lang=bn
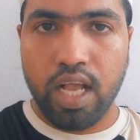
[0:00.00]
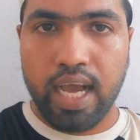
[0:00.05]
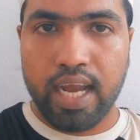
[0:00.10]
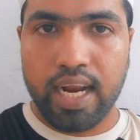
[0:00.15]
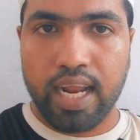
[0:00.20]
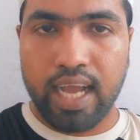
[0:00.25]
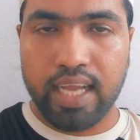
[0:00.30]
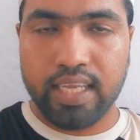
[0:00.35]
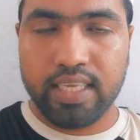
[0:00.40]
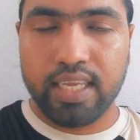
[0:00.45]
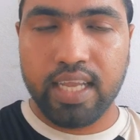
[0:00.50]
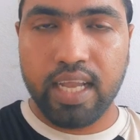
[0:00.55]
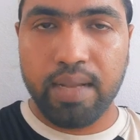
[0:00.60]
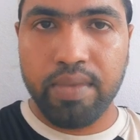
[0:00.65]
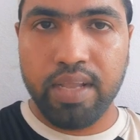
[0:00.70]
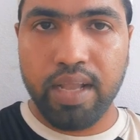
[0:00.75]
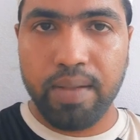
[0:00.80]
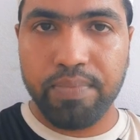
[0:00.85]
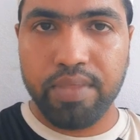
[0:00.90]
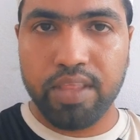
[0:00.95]
আর আজকে
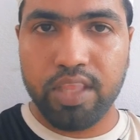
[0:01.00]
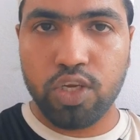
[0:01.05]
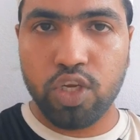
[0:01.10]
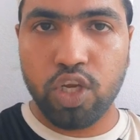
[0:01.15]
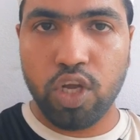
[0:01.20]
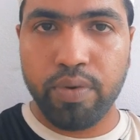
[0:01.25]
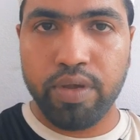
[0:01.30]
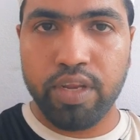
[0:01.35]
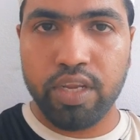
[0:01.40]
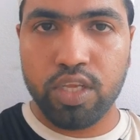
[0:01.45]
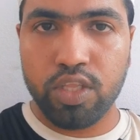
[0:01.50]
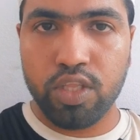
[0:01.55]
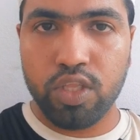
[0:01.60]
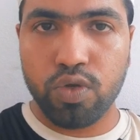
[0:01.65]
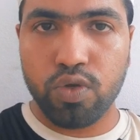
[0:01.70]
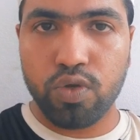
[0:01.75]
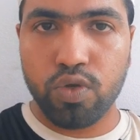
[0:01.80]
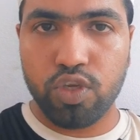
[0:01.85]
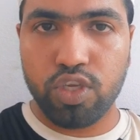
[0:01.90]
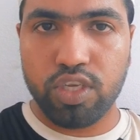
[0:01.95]
আমি আপনাদের সবাই কিন্তু
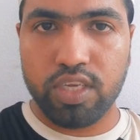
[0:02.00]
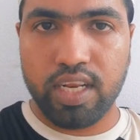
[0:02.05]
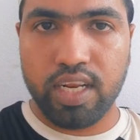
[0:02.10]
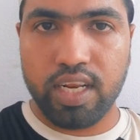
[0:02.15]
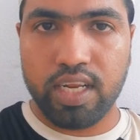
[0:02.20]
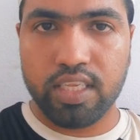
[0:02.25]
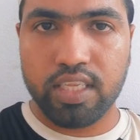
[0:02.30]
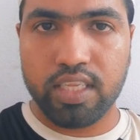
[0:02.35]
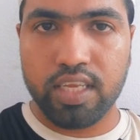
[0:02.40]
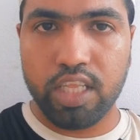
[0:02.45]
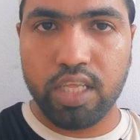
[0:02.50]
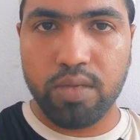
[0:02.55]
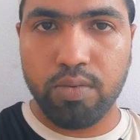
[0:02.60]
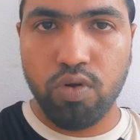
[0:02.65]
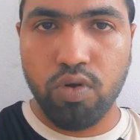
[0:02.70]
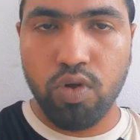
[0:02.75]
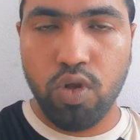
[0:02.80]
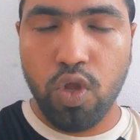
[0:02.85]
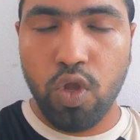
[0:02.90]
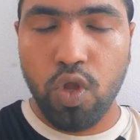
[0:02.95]
কোয়েশ্চেনের আনসার দেব
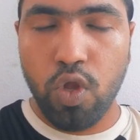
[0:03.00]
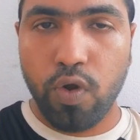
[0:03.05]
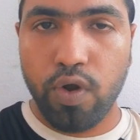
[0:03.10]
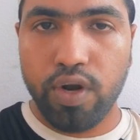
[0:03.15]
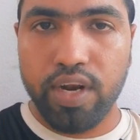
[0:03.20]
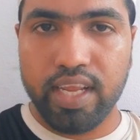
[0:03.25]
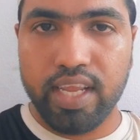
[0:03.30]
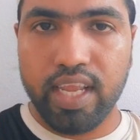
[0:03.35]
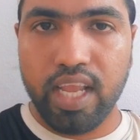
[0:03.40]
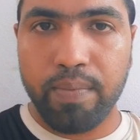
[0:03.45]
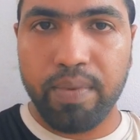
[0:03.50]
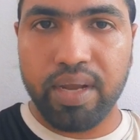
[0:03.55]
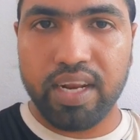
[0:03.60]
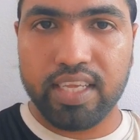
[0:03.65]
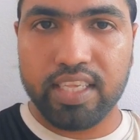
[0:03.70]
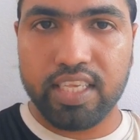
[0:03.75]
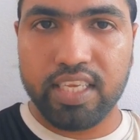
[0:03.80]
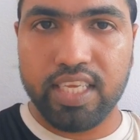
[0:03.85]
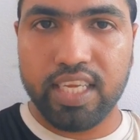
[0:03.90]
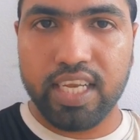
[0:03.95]
অনেকে আমার
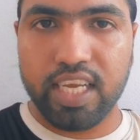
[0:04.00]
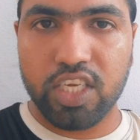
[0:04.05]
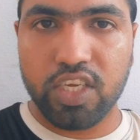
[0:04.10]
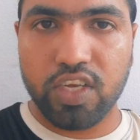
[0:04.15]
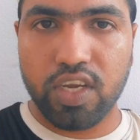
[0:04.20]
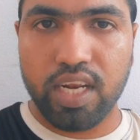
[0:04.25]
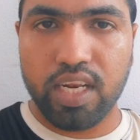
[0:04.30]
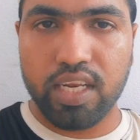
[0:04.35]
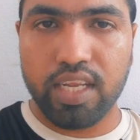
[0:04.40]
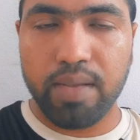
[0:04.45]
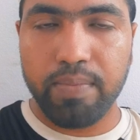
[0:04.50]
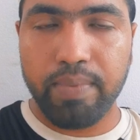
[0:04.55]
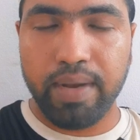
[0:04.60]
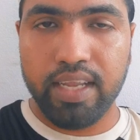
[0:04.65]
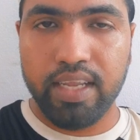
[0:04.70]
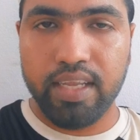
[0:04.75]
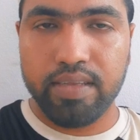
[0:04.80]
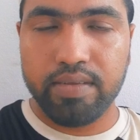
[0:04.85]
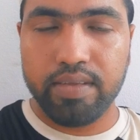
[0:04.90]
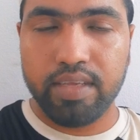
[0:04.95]
কাছে জিজ্ঞাসা করেন কি ভাই